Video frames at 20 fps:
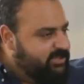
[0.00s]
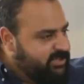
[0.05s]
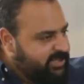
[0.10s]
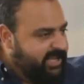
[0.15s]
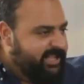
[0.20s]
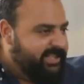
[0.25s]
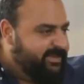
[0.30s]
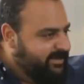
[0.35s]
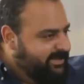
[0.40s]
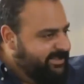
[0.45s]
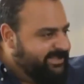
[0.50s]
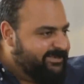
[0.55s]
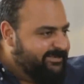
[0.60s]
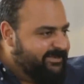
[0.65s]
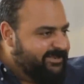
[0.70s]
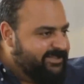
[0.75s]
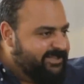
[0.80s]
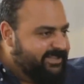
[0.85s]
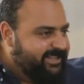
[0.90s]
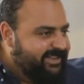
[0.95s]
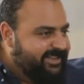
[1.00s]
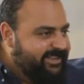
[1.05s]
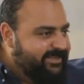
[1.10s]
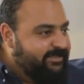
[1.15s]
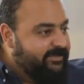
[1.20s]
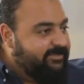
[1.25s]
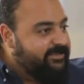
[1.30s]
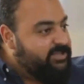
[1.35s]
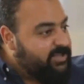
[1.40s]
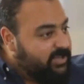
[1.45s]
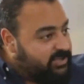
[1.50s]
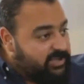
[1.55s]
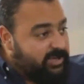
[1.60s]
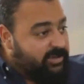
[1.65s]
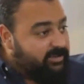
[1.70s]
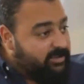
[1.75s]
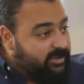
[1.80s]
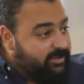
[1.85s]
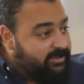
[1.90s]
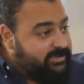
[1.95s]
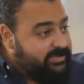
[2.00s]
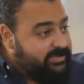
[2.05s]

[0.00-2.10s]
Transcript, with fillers: مفيش انيمالز ماشي لكن مفيش حشرات